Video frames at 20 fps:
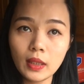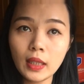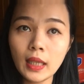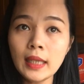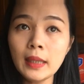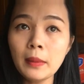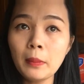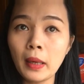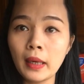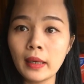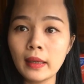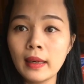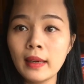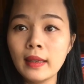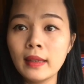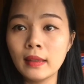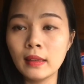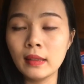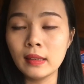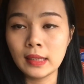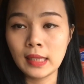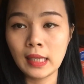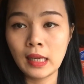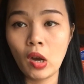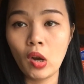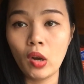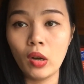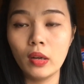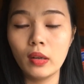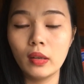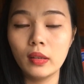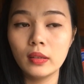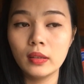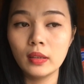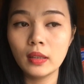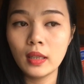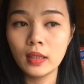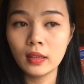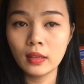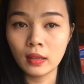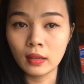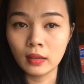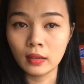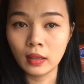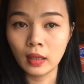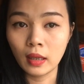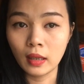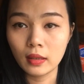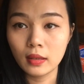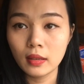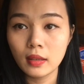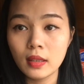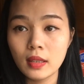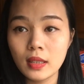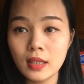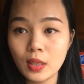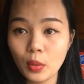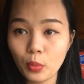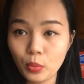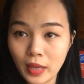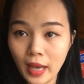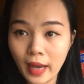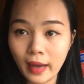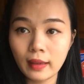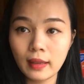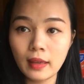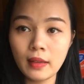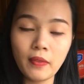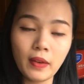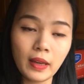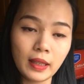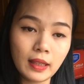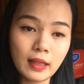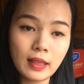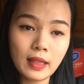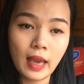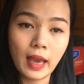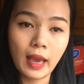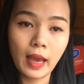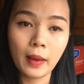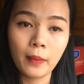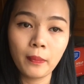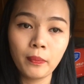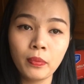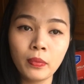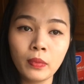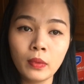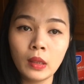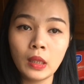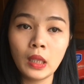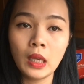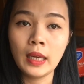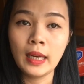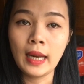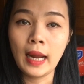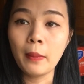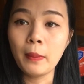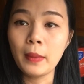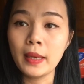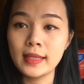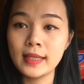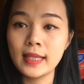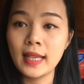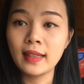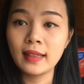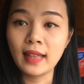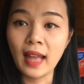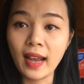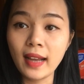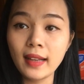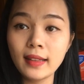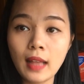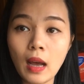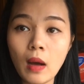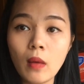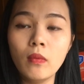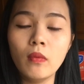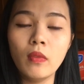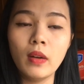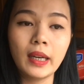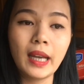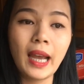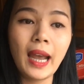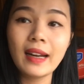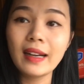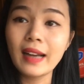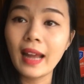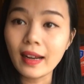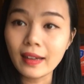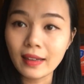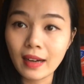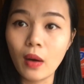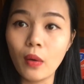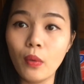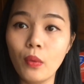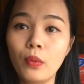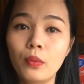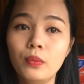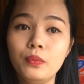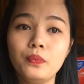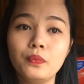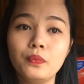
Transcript: khi mà đi từ Sài Gòn đi từ à, Sóc Trăng đi về tới nhà thì đã bị xe tải tông mà cán nát đầu